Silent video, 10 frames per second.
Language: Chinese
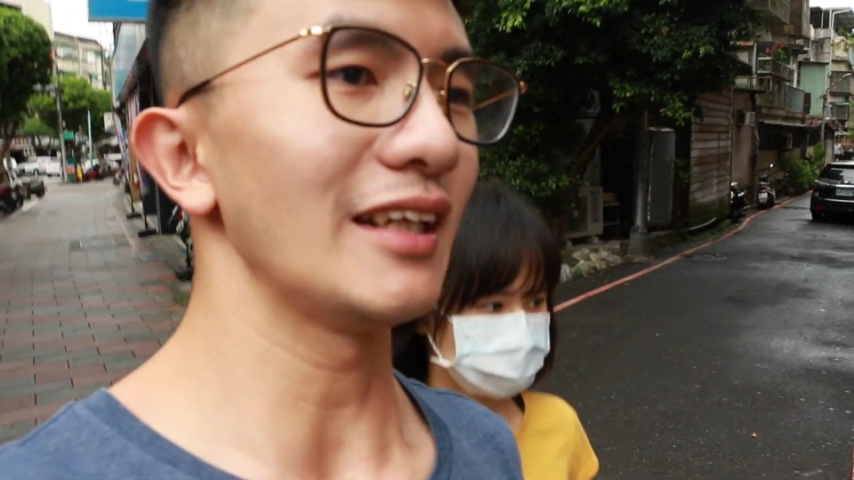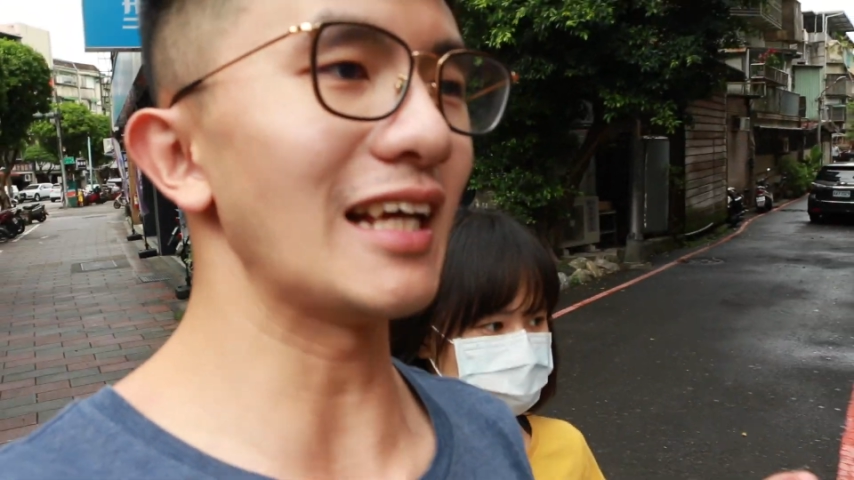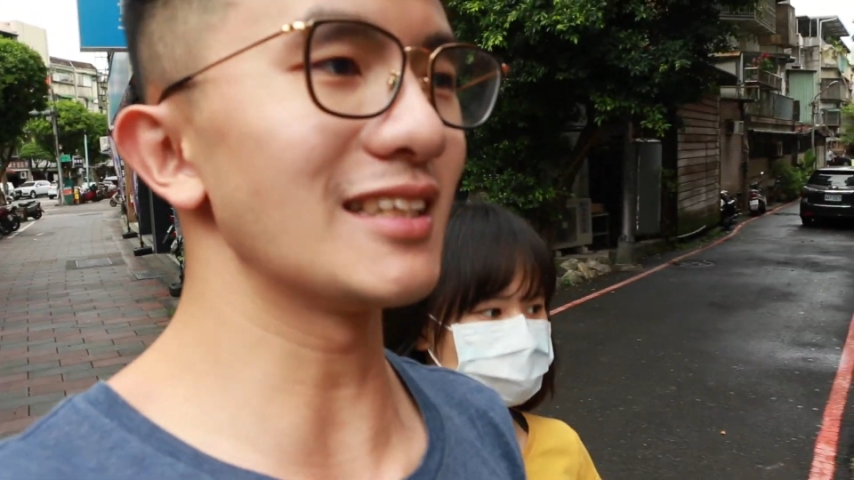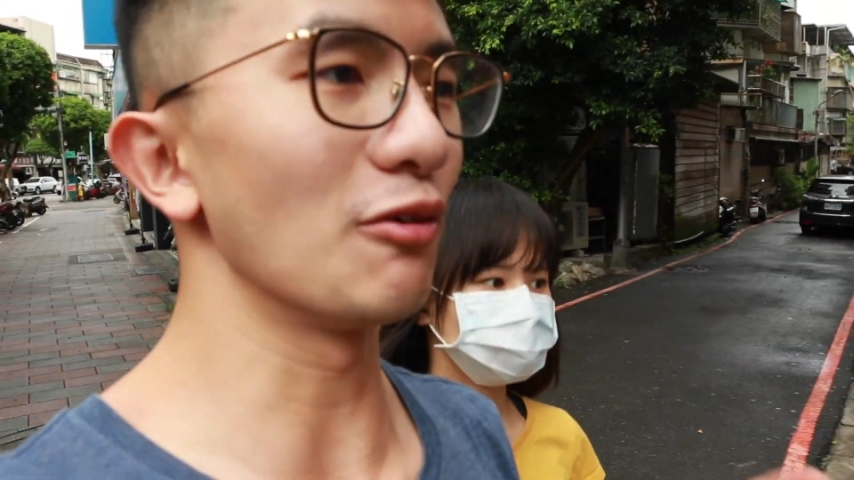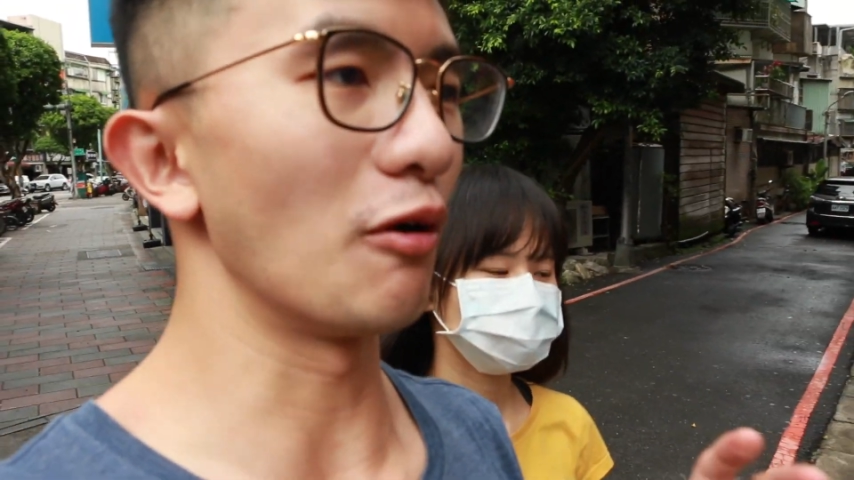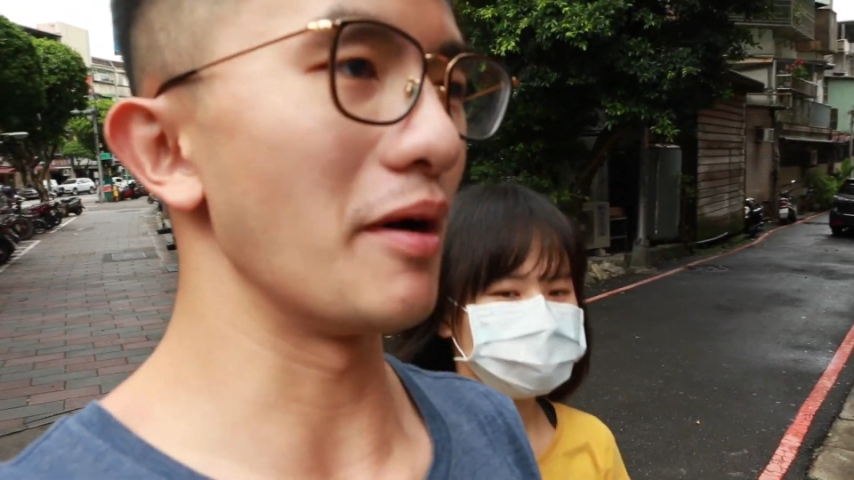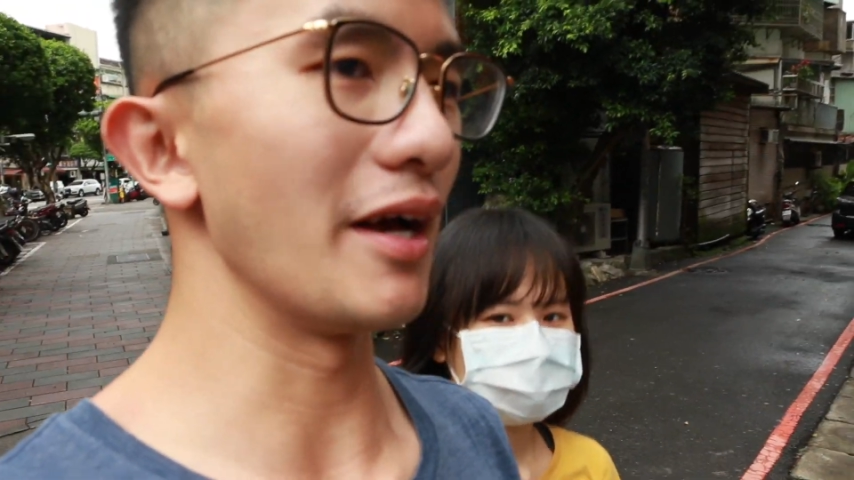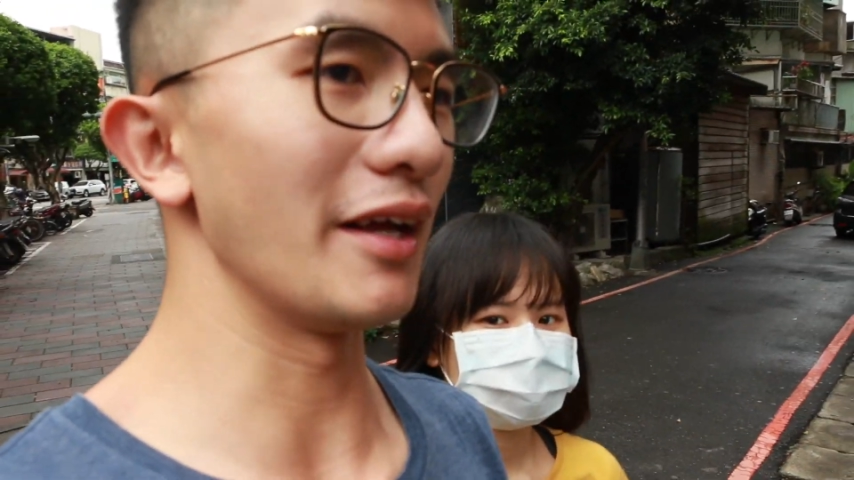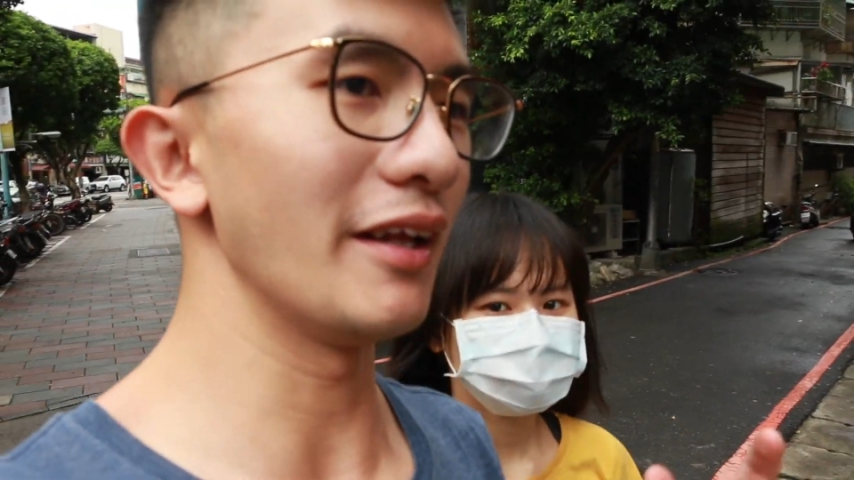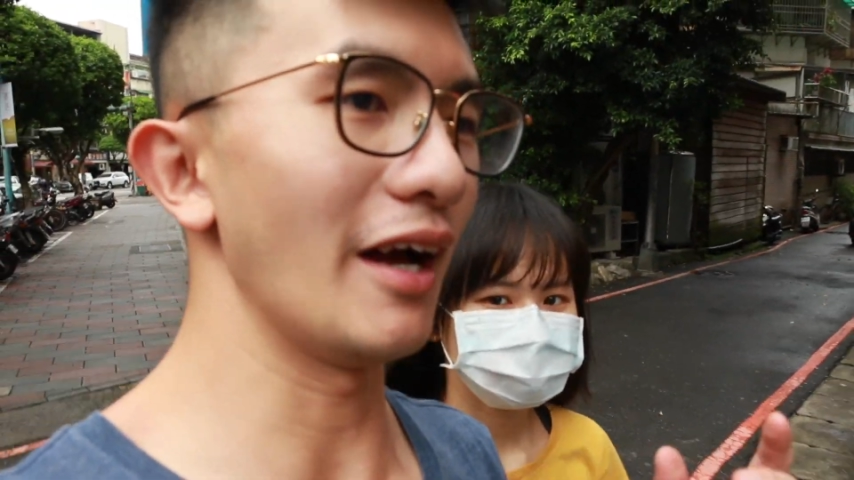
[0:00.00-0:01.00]
但是我
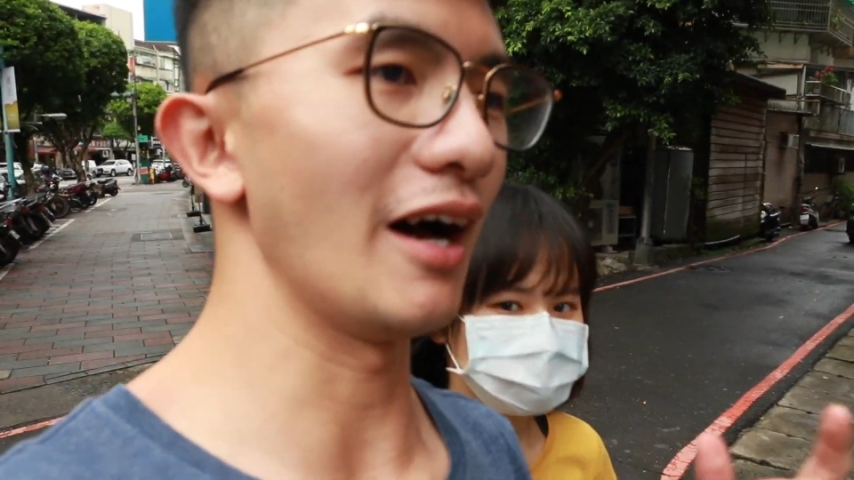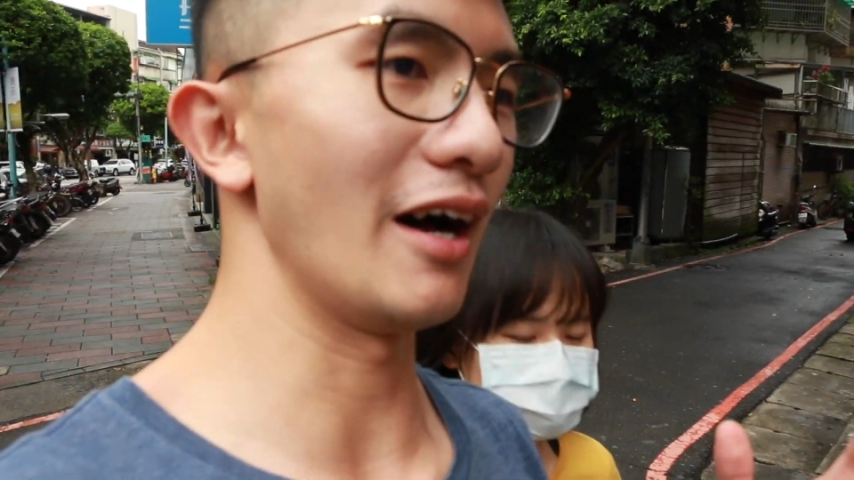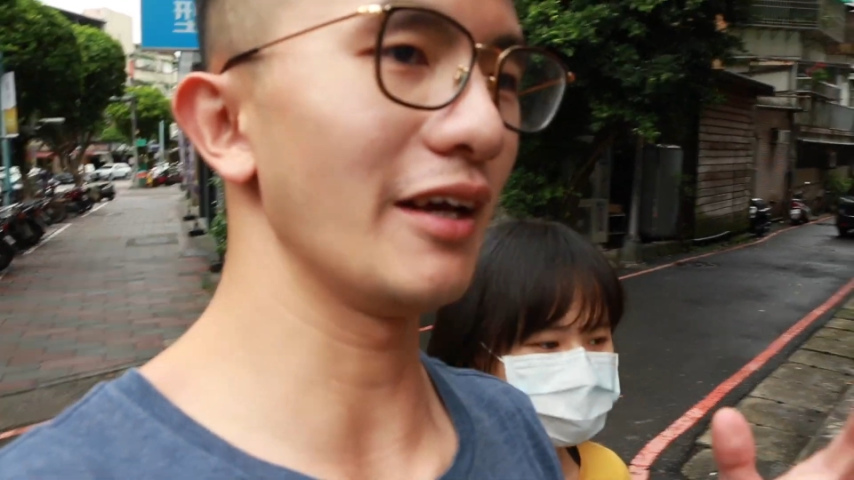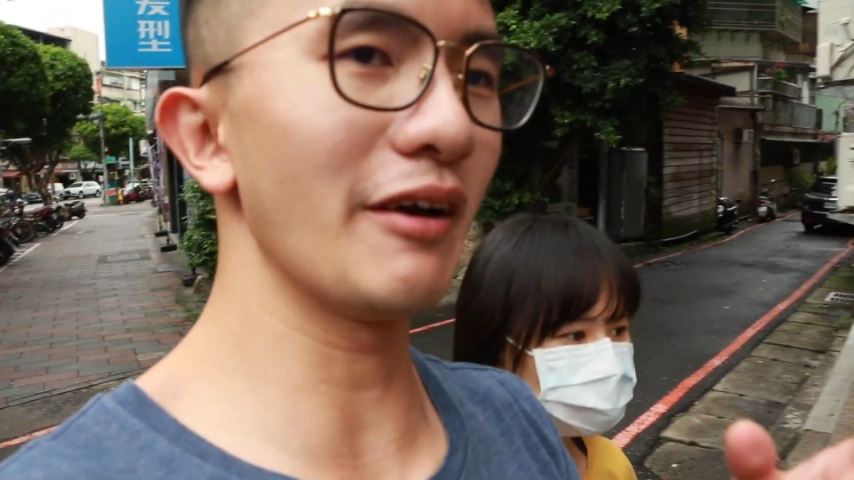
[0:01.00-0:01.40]
们呃